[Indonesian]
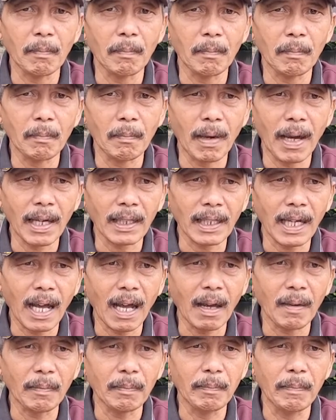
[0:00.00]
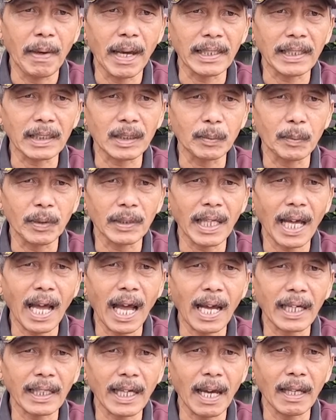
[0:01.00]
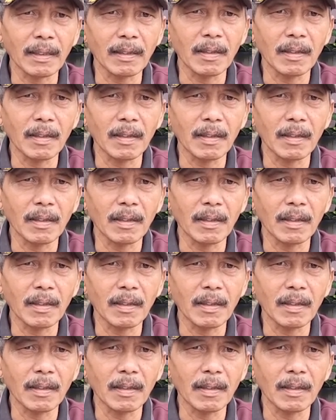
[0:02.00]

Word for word: maka bahan tersebut akan